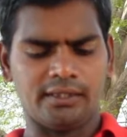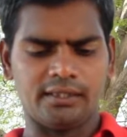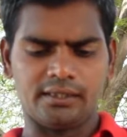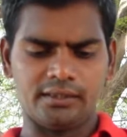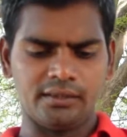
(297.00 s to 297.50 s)

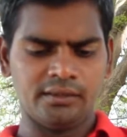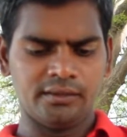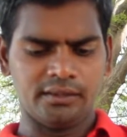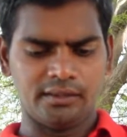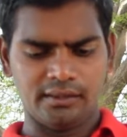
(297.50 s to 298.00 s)
வந்துருச்சு
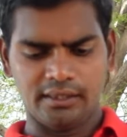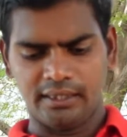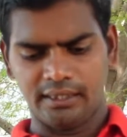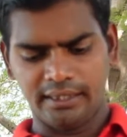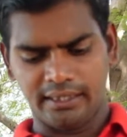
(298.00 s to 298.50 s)

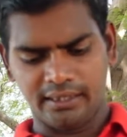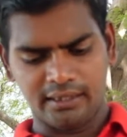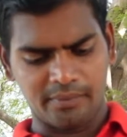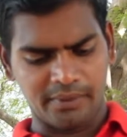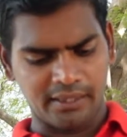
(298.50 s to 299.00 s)
என்ன
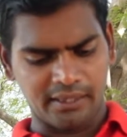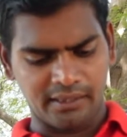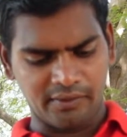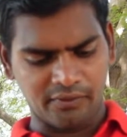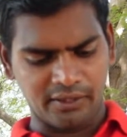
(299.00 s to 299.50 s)
இருக்குது அப்படின்னா
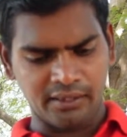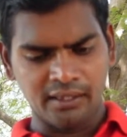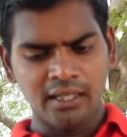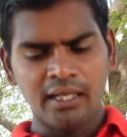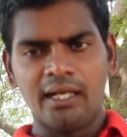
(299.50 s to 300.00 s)
டிஃப்ரெண்ட்
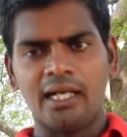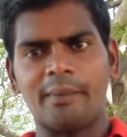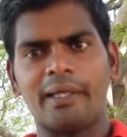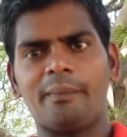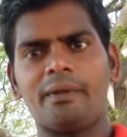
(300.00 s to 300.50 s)

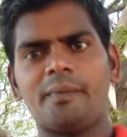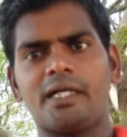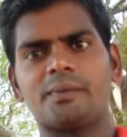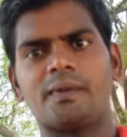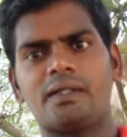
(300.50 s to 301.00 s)
நம்ம எப்போ
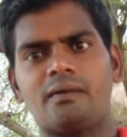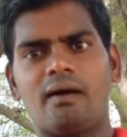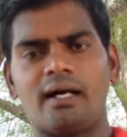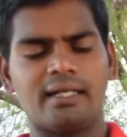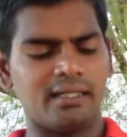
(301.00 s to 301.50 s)
பாஸ்போர்ட்
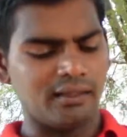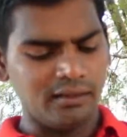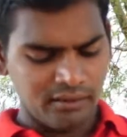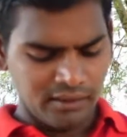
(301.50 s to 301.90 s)
வாங்கினாலும்